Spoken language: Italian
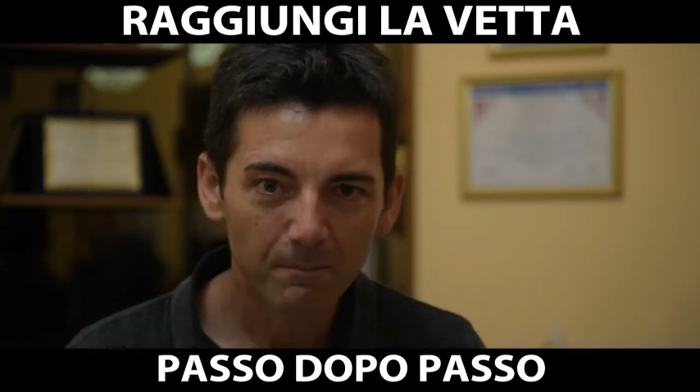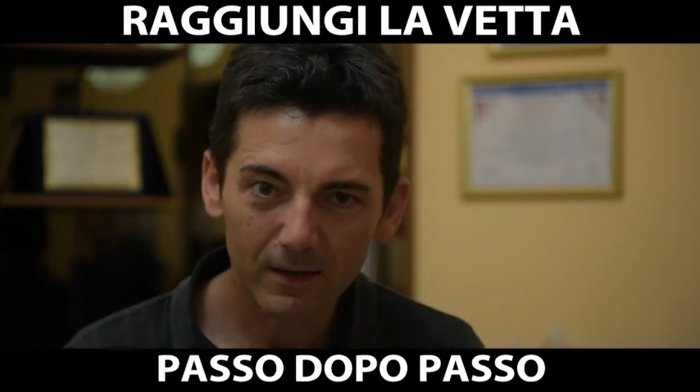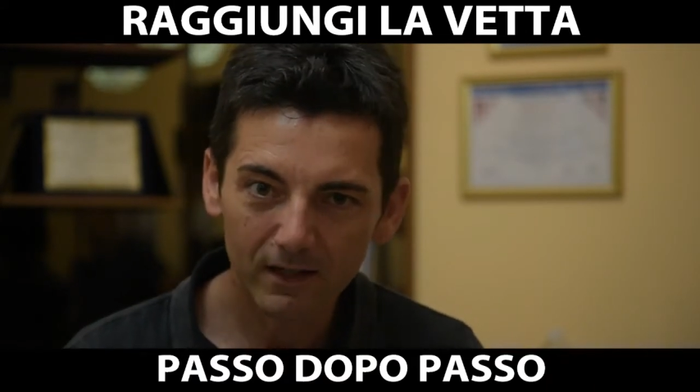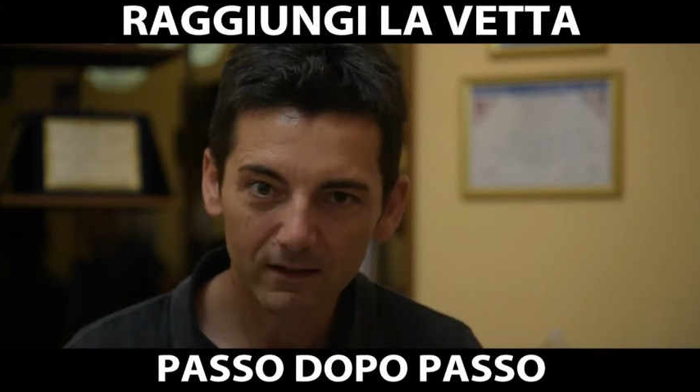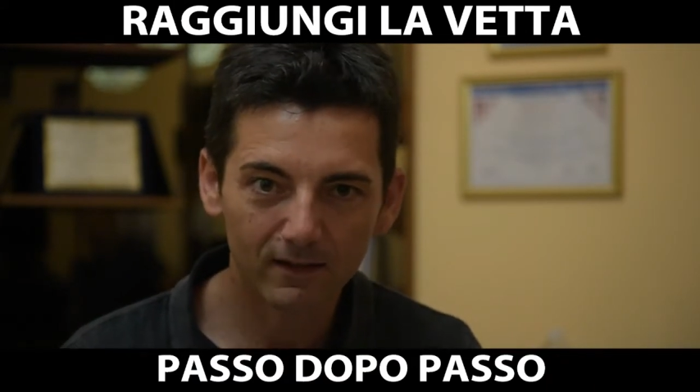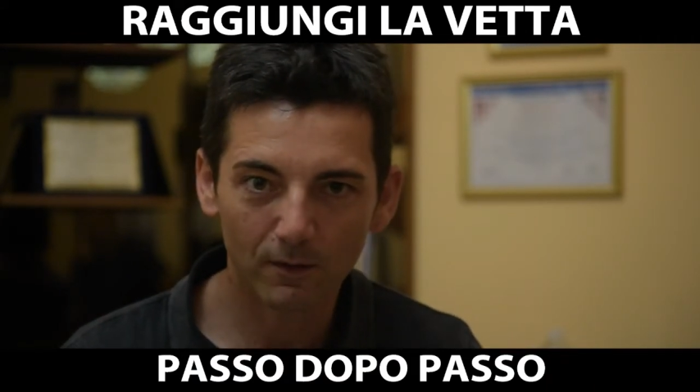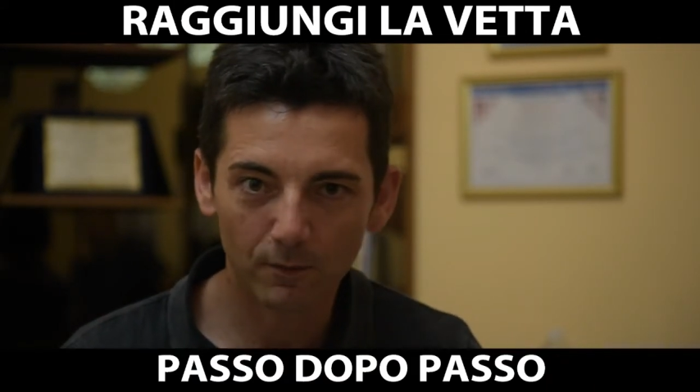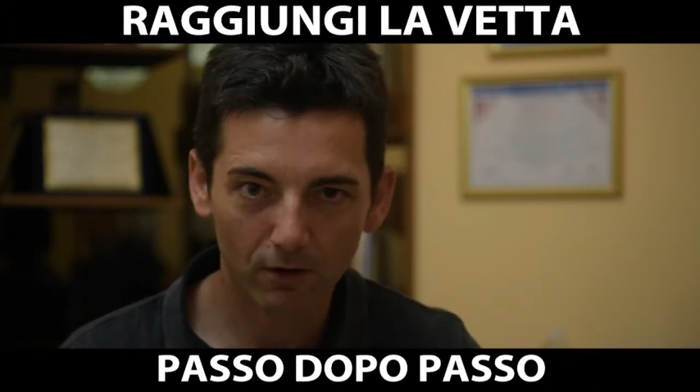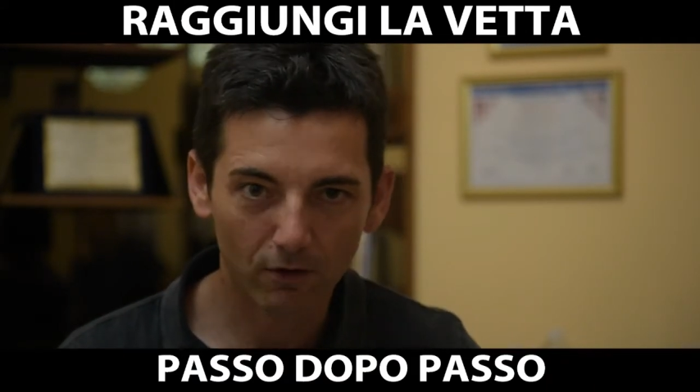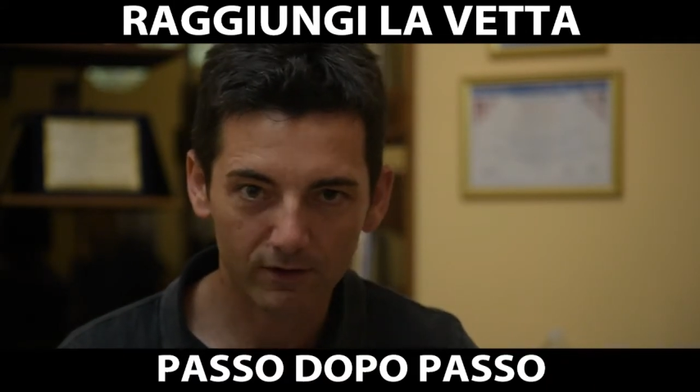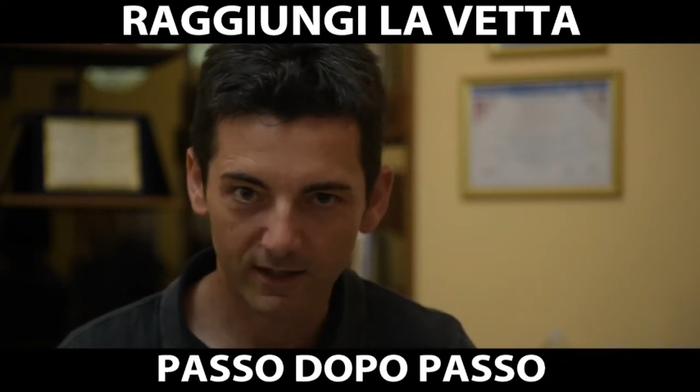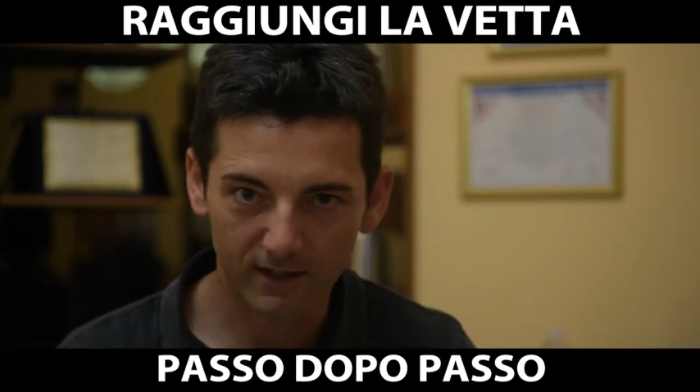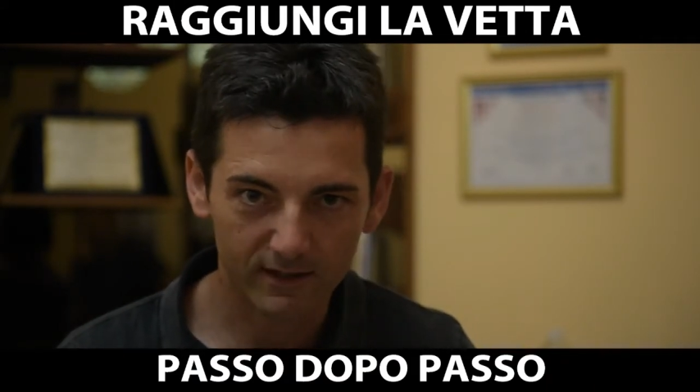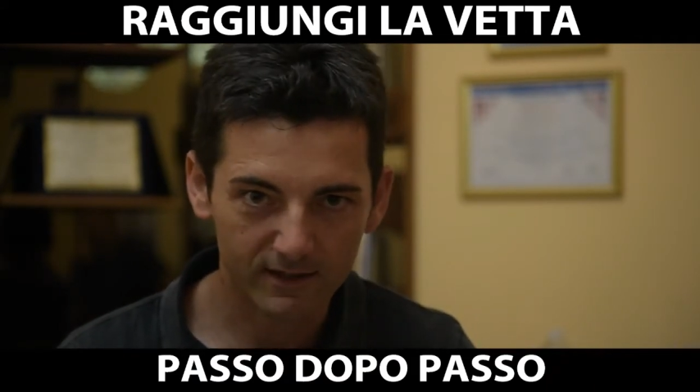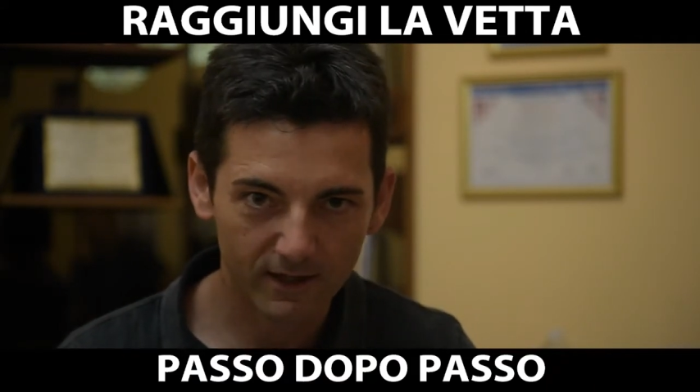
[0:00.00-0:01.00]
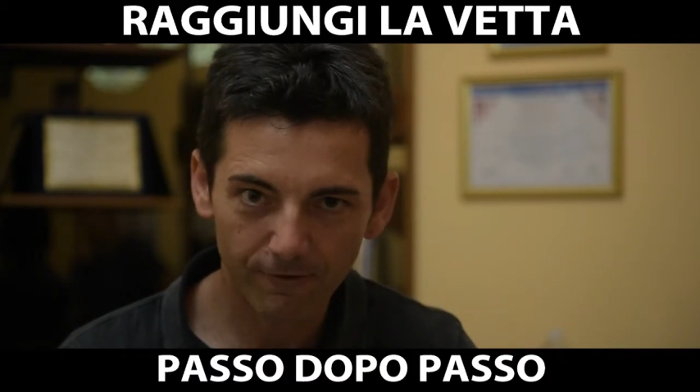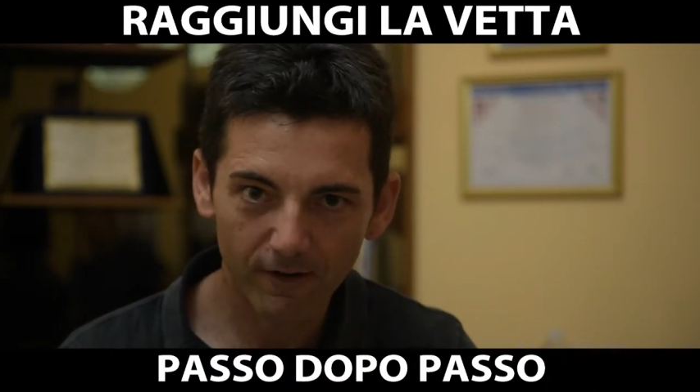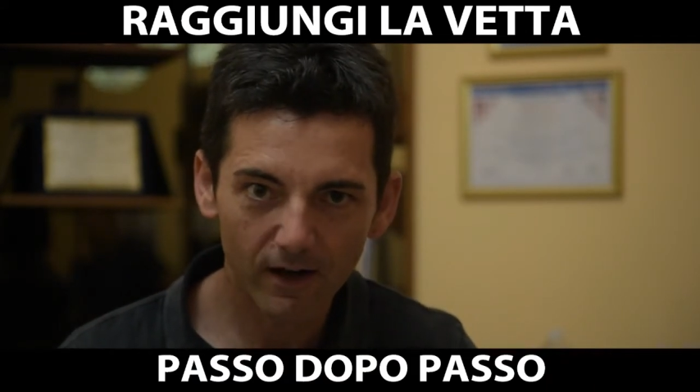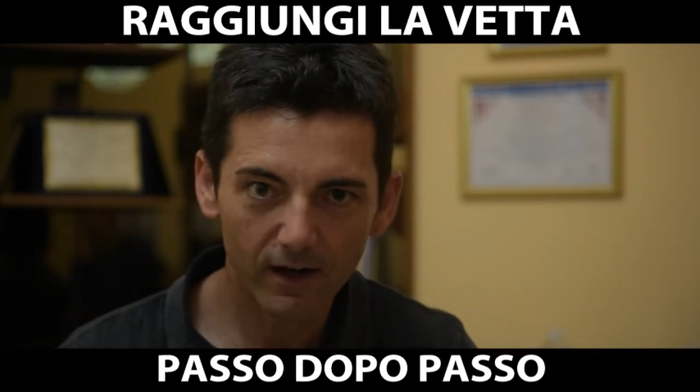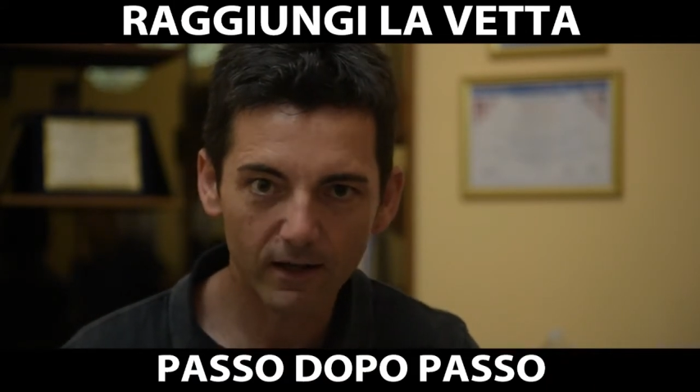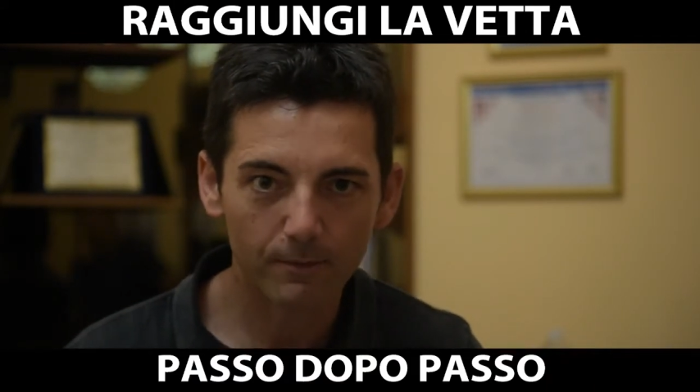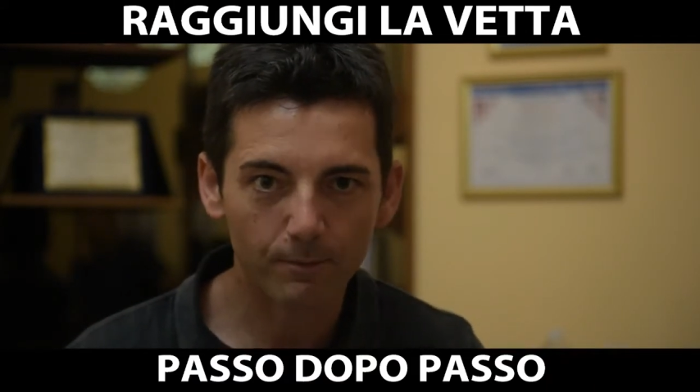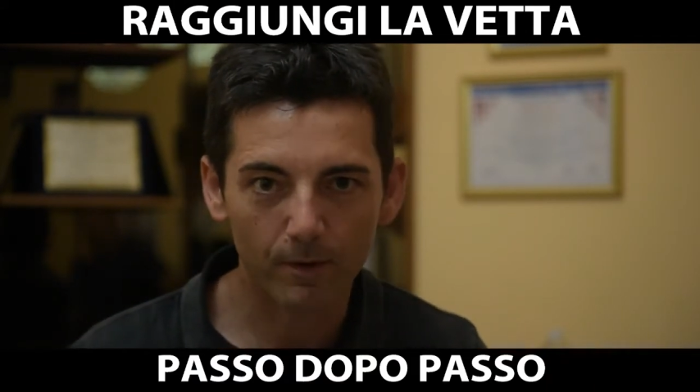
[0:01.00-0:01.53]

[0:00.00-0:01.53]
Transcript: Parti da una cosa che sai fare,